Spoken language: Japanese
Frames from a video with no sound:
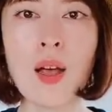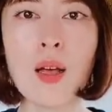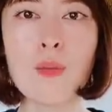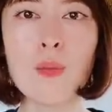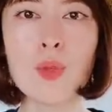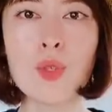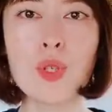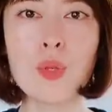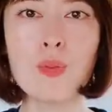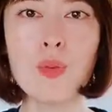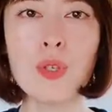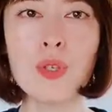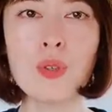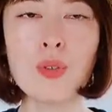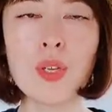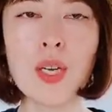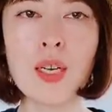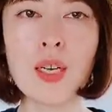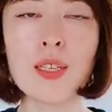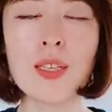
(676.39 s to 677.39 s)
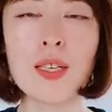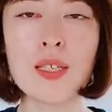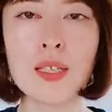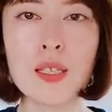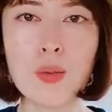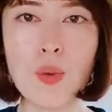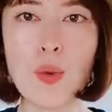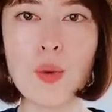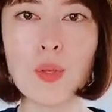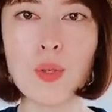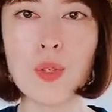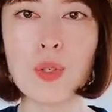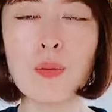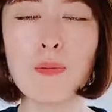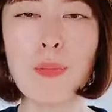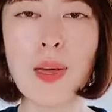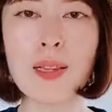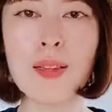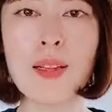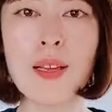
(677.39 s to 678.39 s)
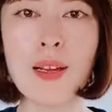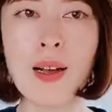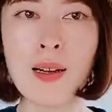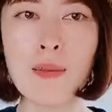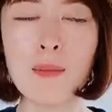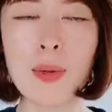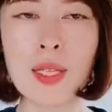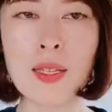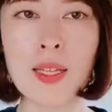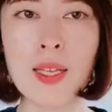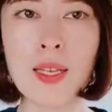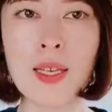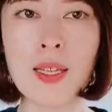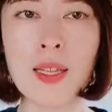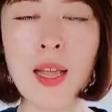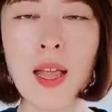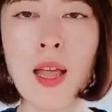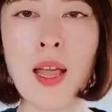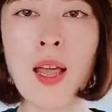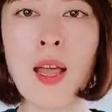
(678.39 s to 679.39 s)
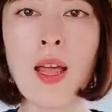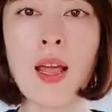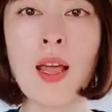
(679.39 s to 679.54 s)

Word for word: もう自分の中ですごく踏ん張って頑張ってきて、